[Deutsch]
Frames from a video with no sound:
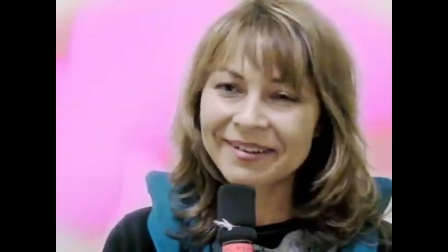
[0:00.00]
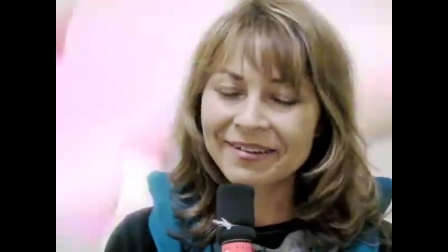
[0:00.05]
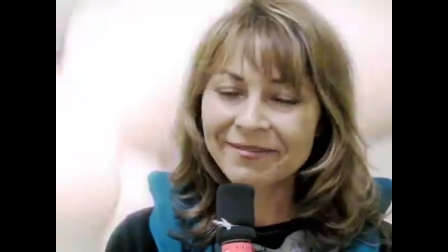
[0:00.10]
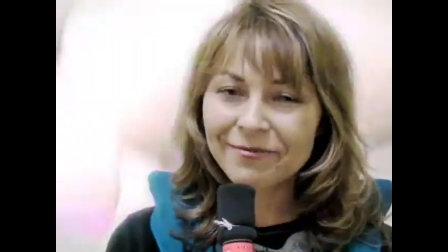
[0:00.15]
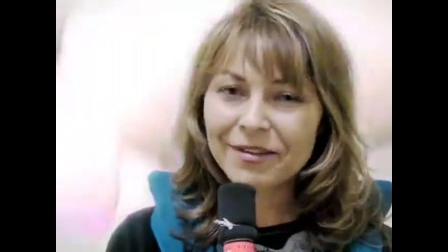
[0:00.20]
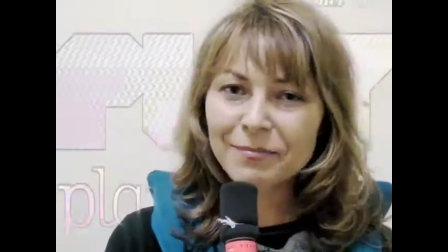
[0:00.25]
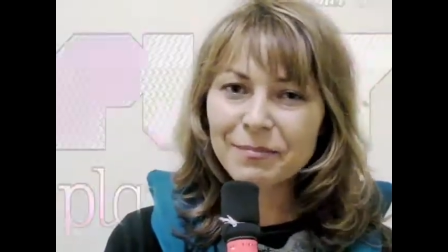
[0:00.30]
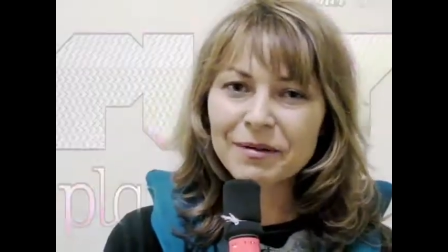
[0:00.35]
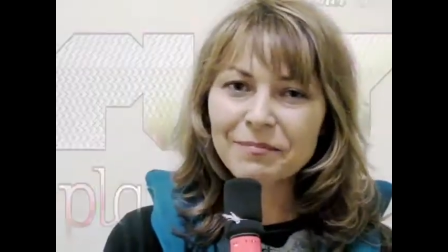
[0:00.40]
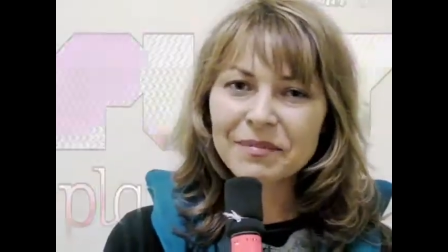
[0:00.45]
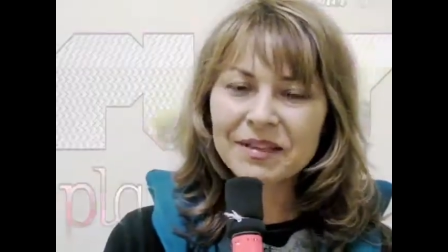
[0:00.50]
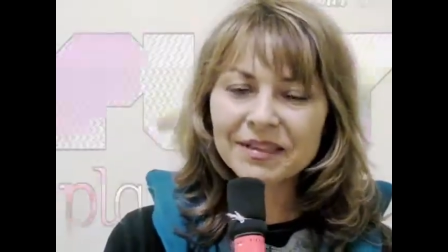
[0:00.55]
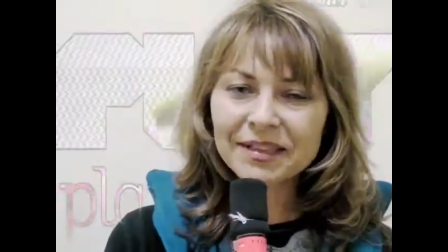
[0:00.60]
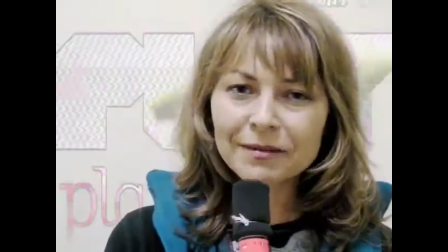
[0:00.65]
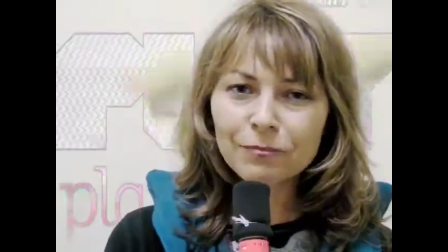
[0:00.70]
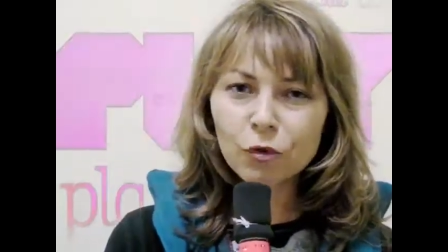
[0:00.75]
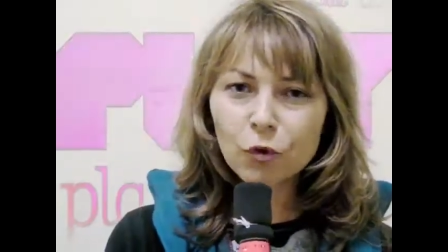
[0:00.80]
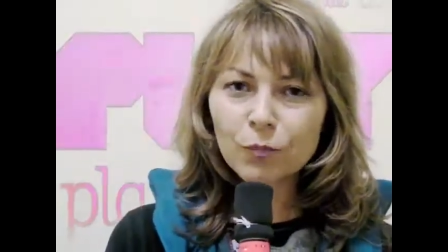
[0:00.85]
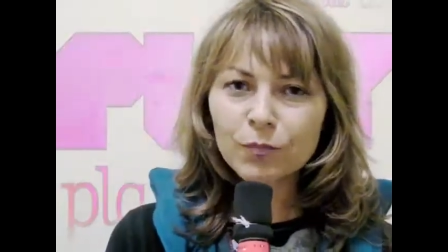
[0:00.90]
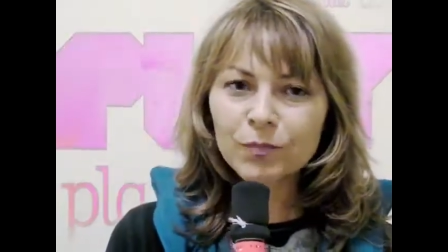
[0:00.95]
wie man mit
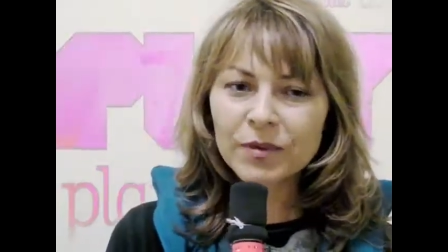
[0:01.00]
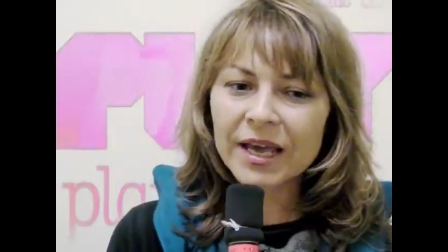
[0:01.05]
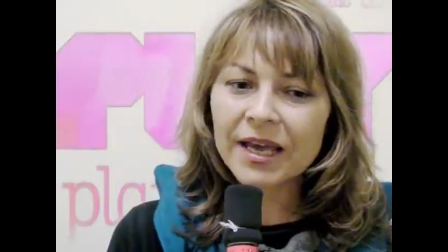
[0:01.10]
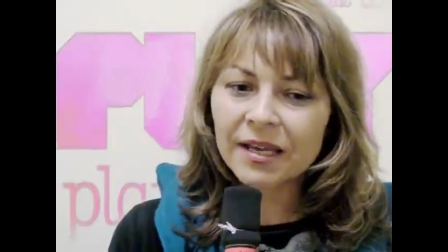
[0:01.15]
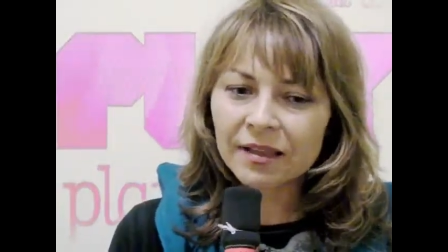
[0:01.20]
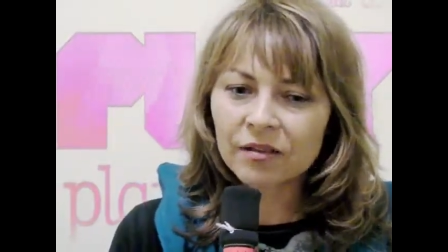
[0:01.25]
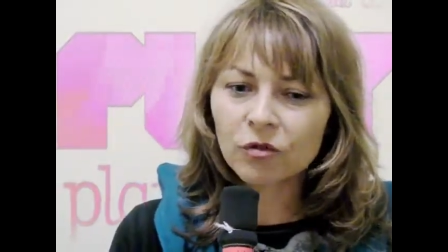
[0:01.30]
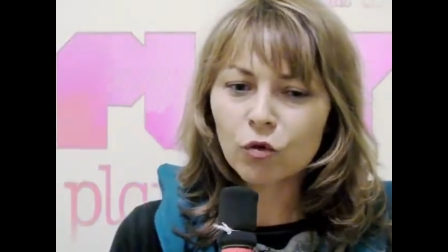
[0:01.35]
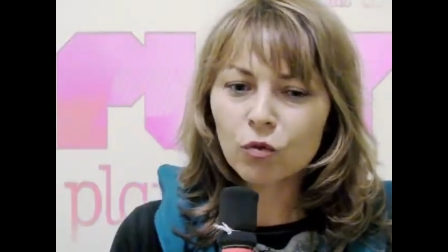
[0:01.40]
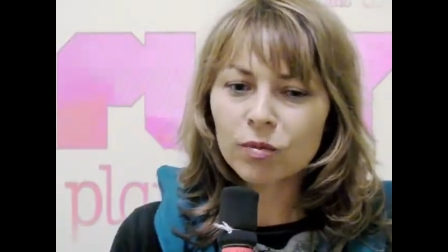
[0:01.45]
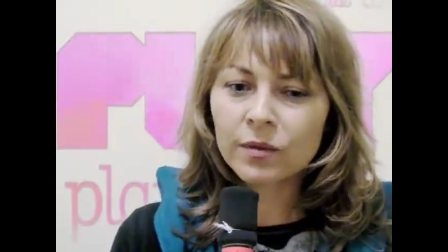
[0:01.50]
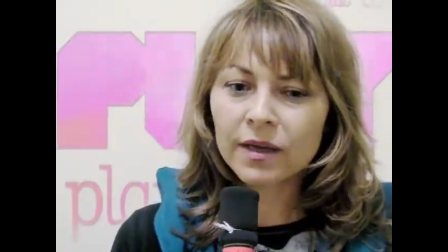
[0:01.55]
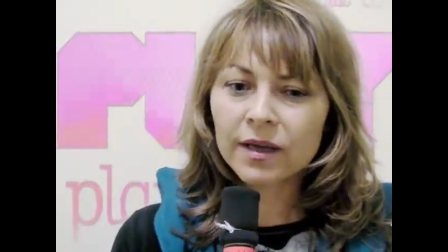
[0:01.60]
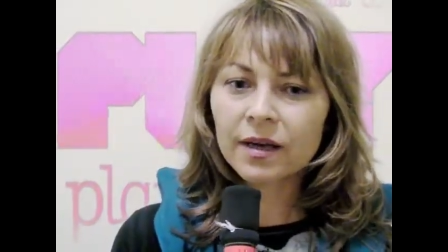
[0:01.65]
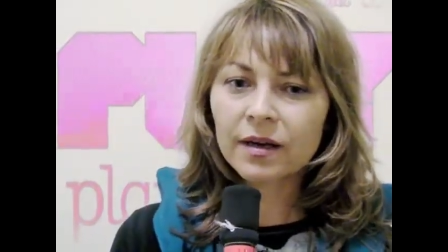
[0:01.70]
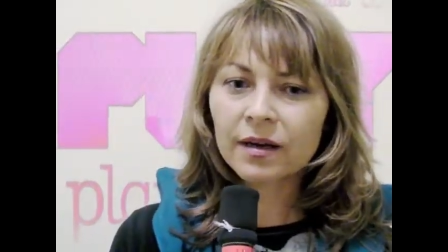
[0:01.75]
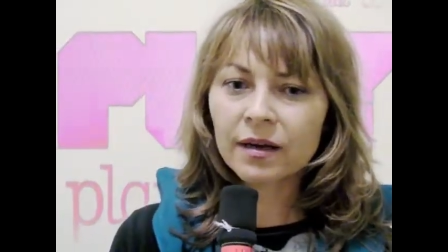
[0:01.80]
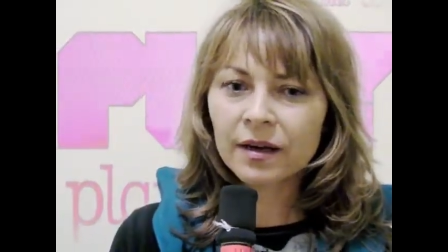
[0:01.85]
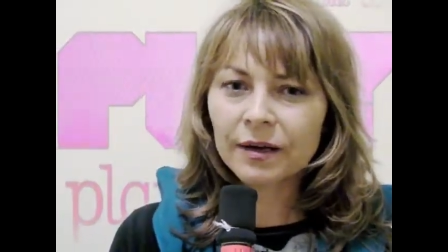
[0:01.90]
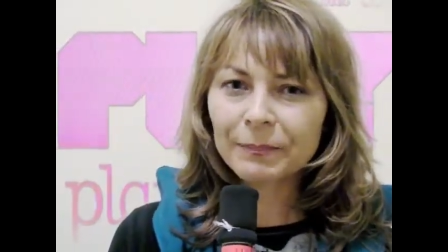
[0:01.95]
den Objekten
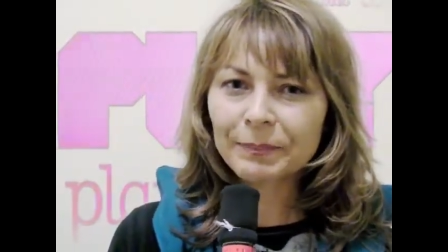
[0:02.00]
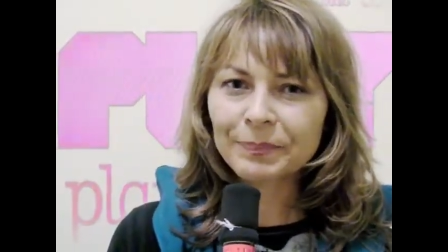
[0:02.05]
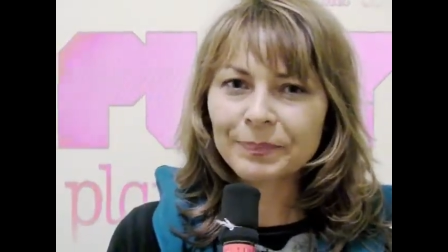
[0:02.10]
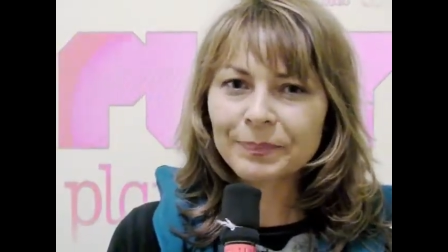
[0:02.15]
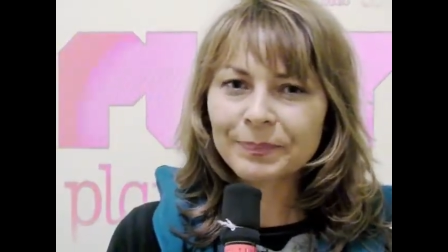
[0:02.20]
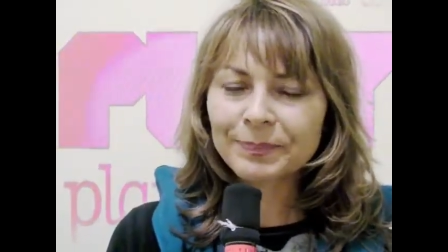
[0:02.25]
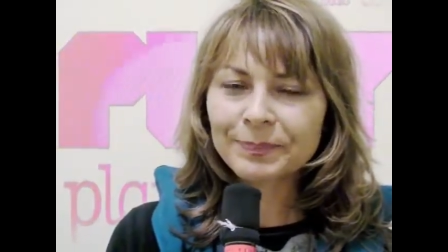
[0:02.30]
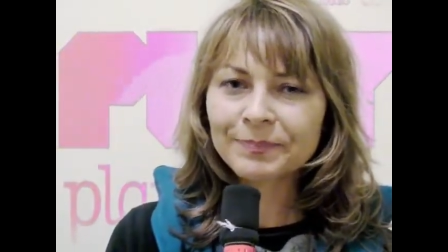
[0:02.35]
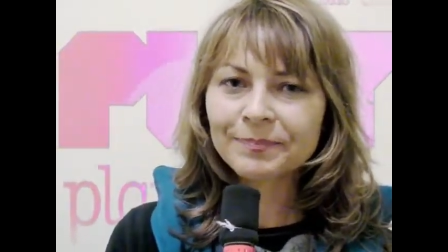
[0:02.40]
umgehen kann.